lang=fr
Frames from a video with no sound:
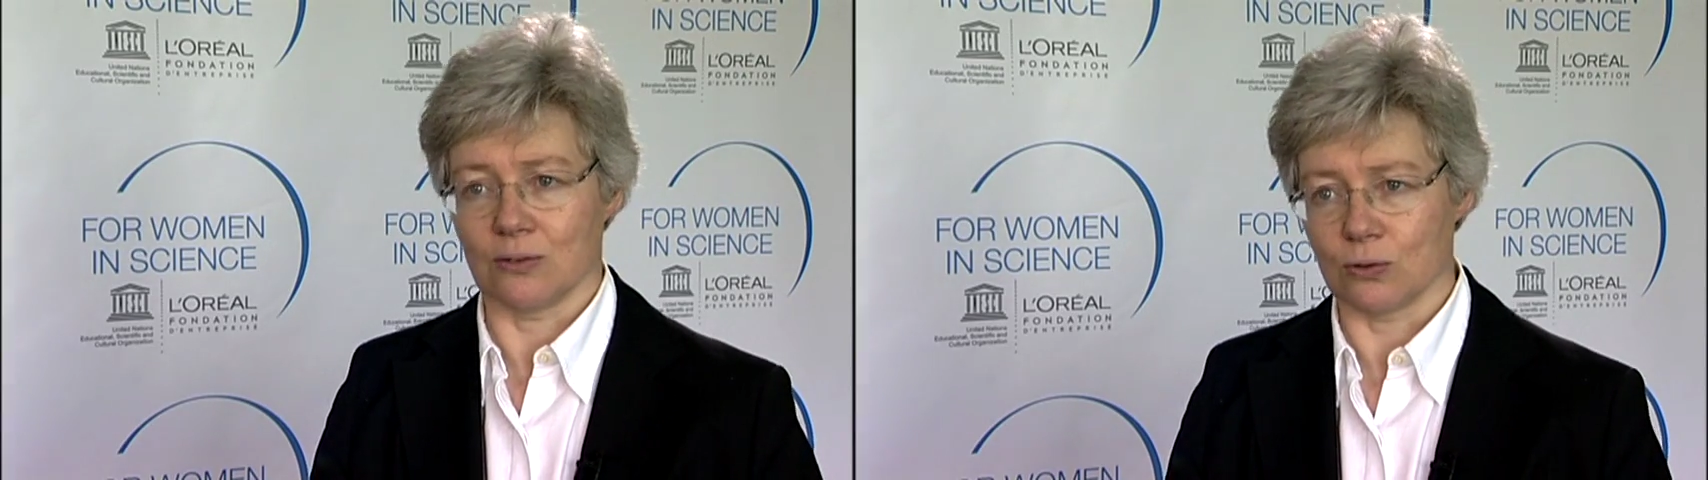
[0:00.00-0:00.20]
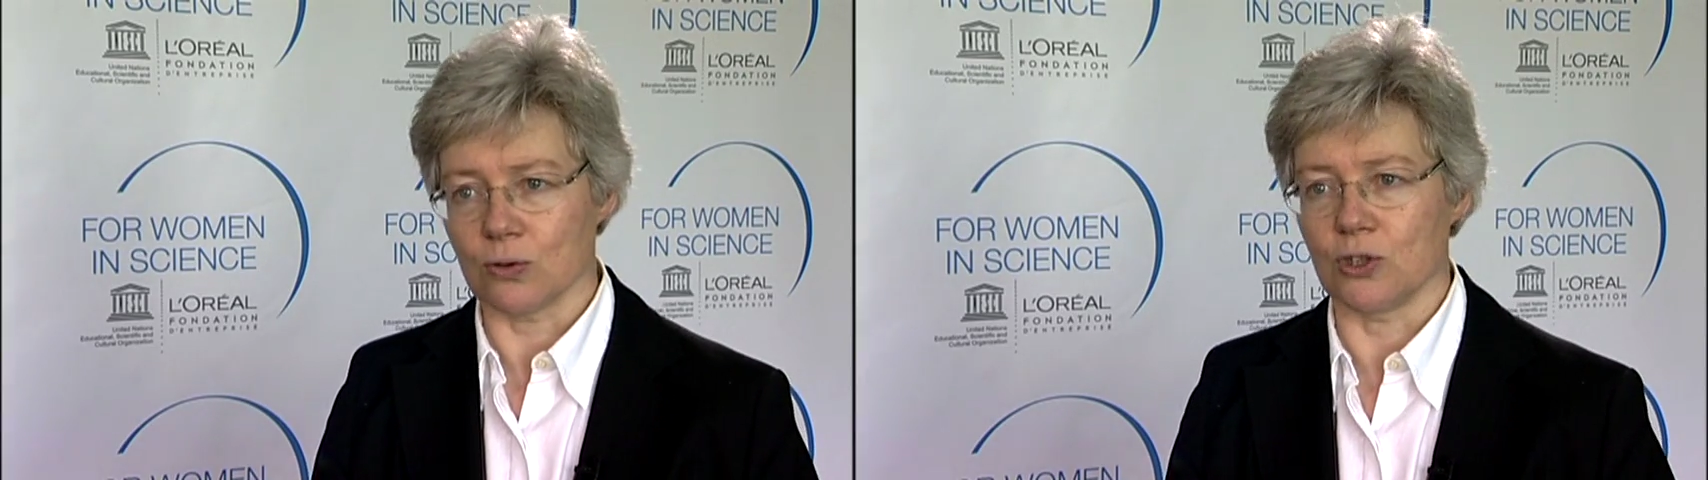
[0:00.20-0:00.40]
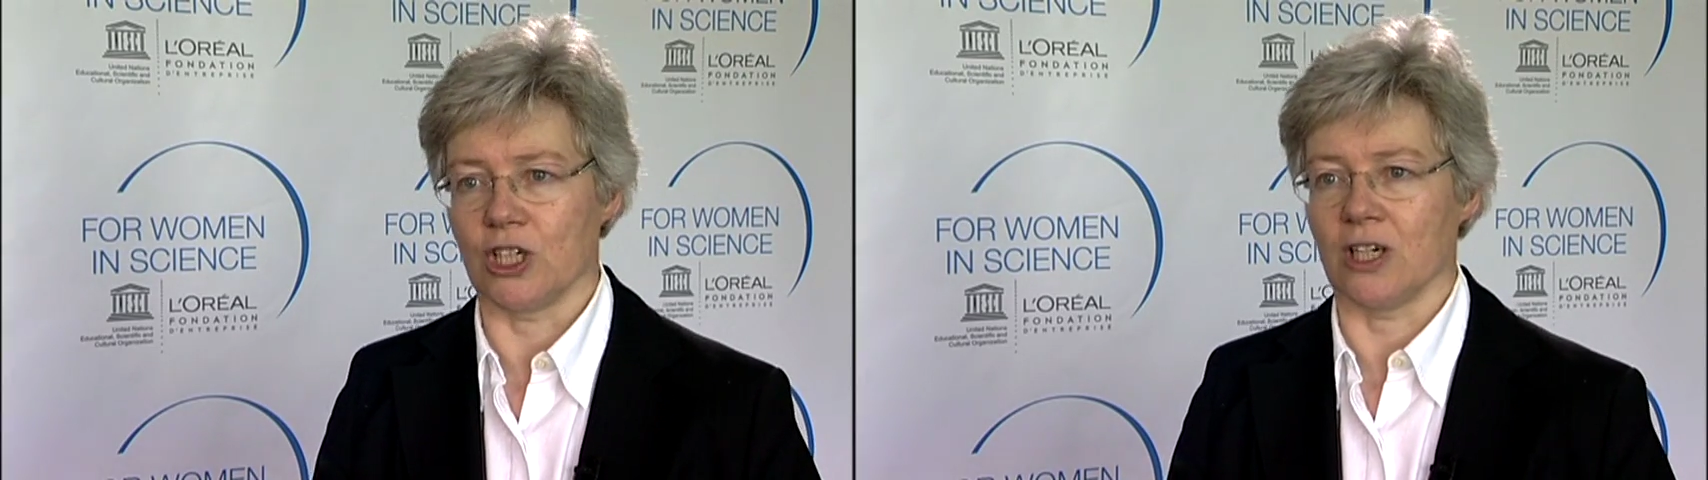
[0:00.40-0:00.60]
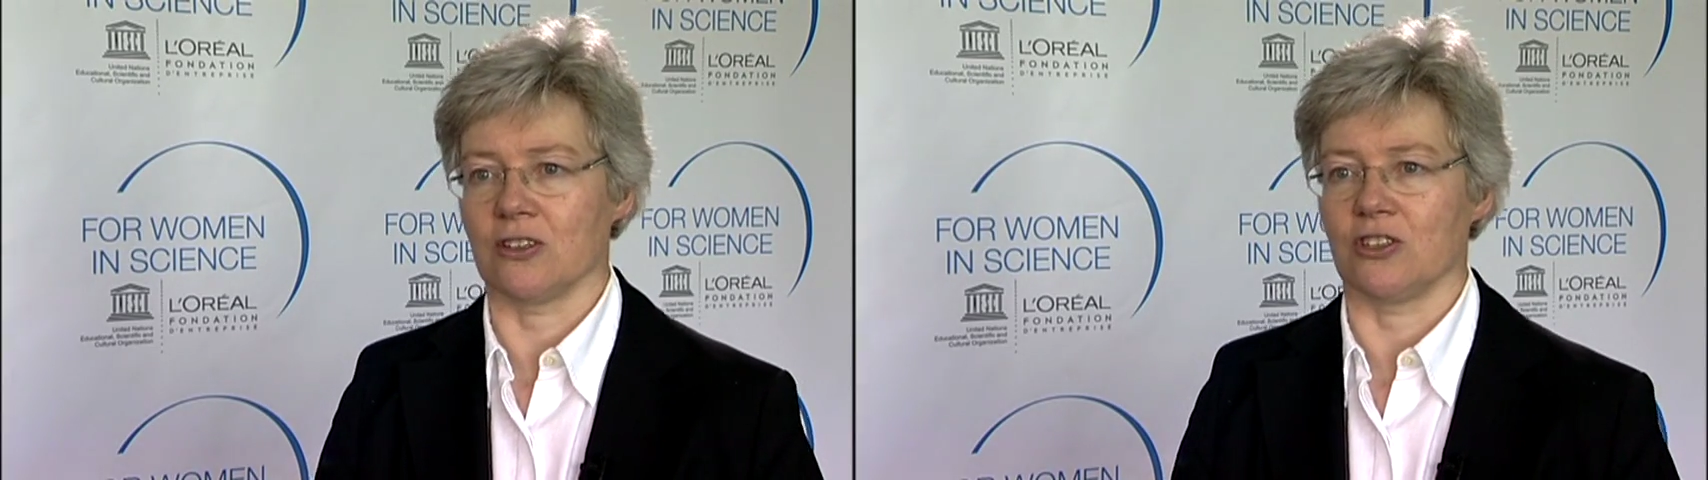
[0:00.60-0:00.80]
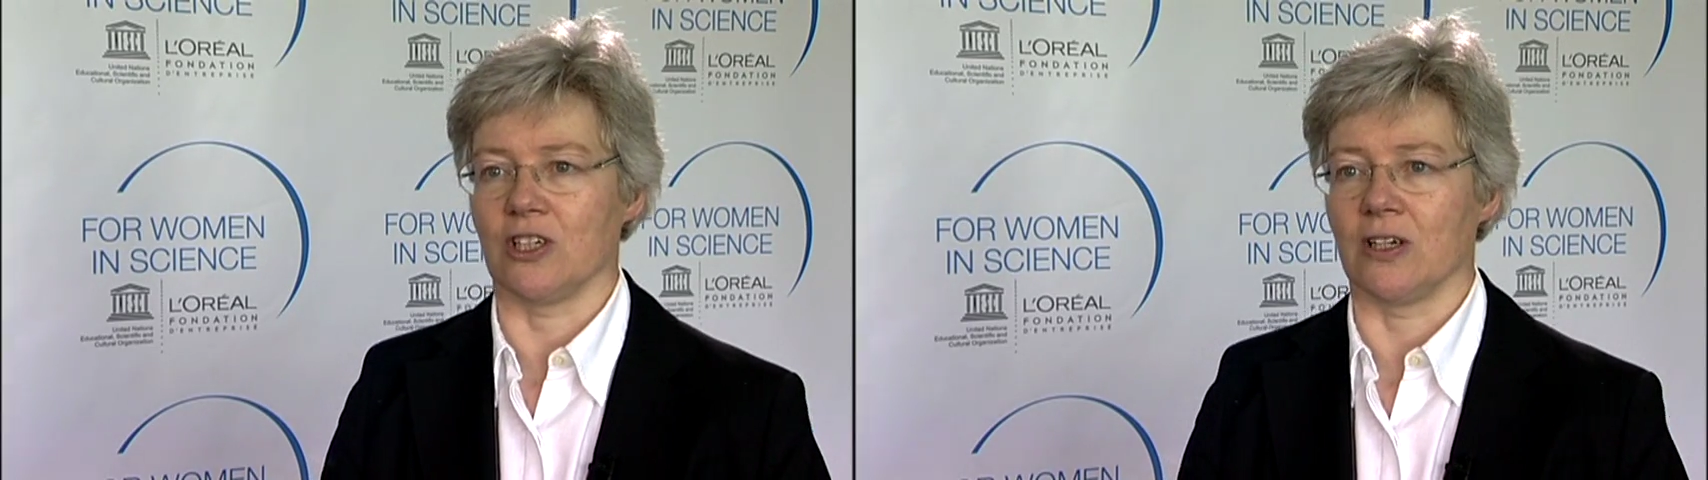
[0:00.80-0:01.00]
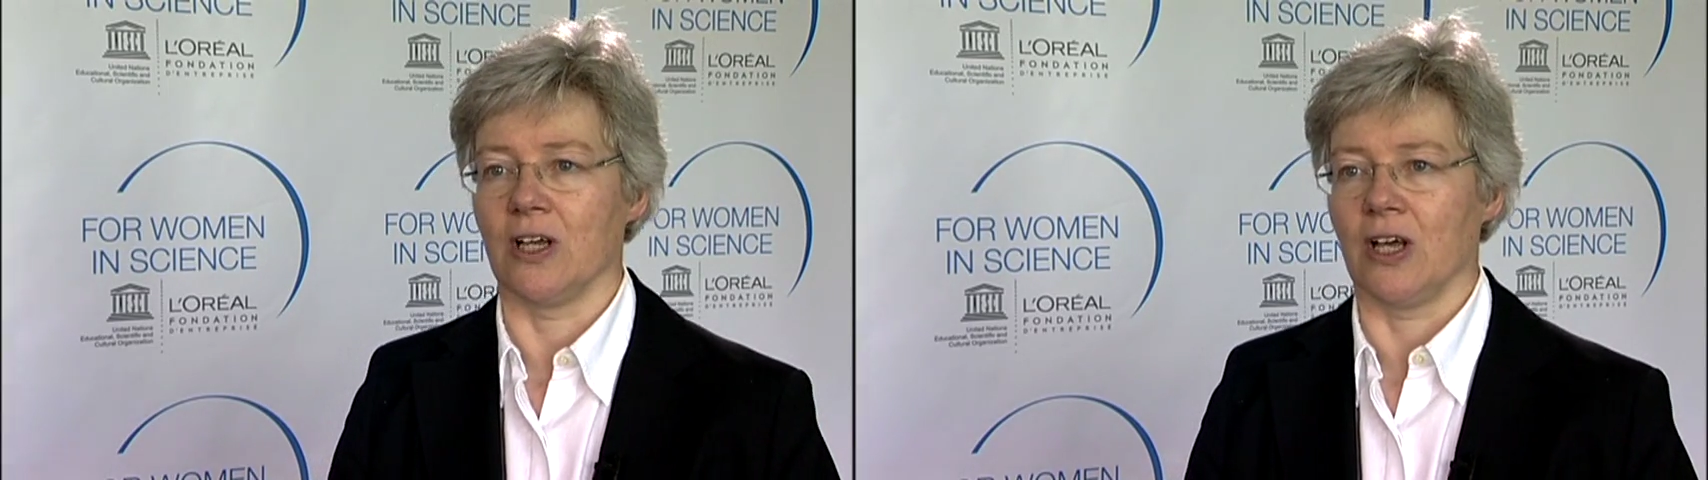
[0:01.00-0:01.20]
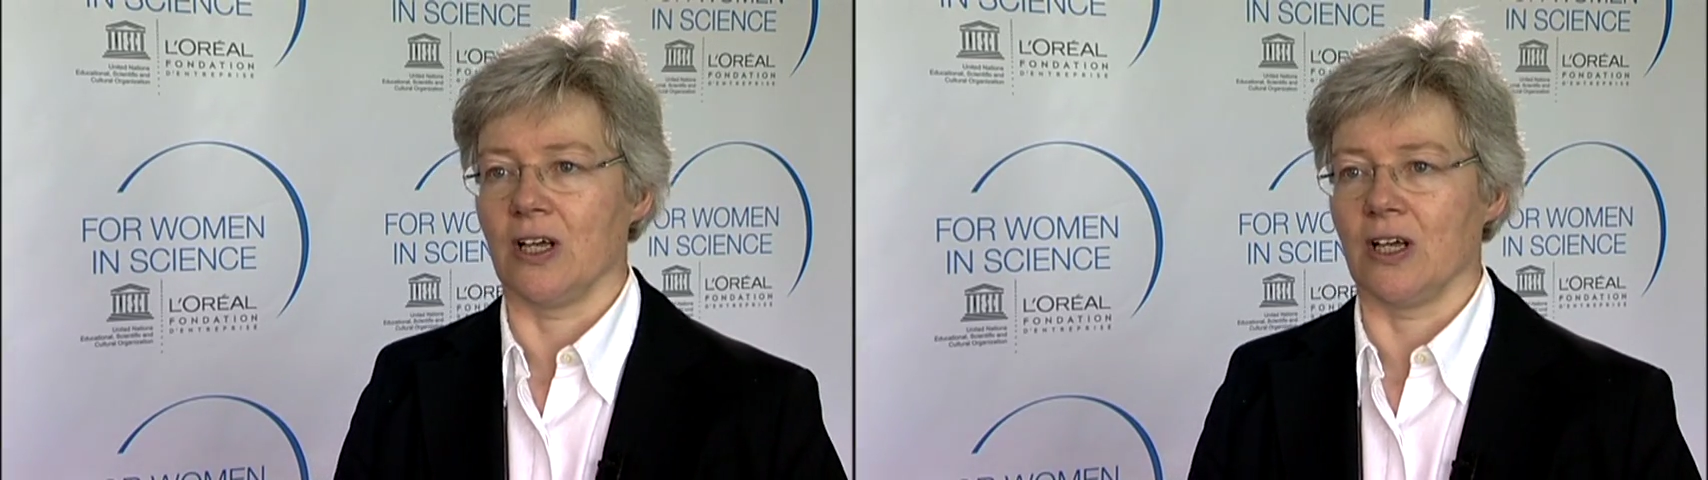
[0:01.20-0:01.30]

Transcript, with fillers: à notre recherche et,